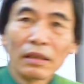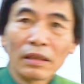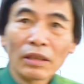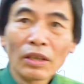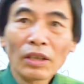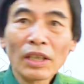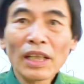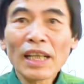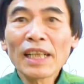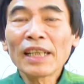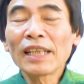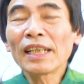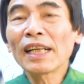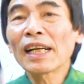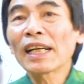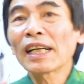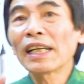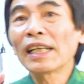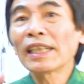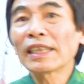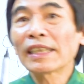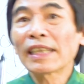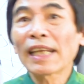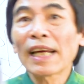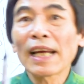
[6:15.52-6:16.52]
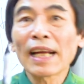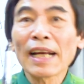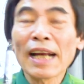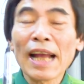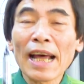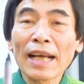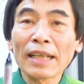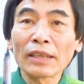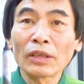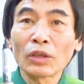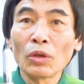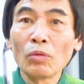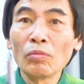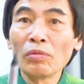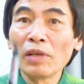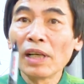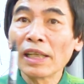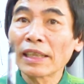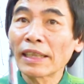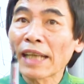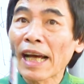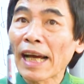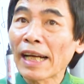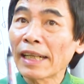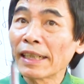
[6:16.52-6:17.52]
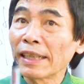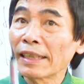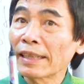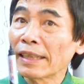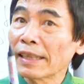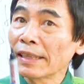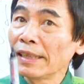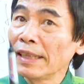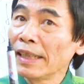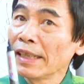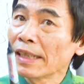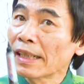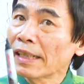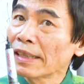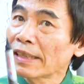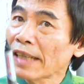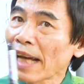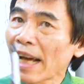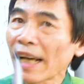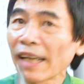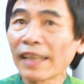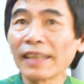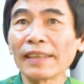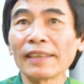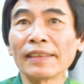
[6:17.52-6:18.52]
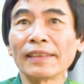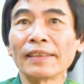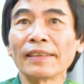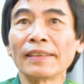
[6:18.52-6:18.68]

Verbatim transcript: cho nên là người ta đã dùng người tài người ta nhìn cái giải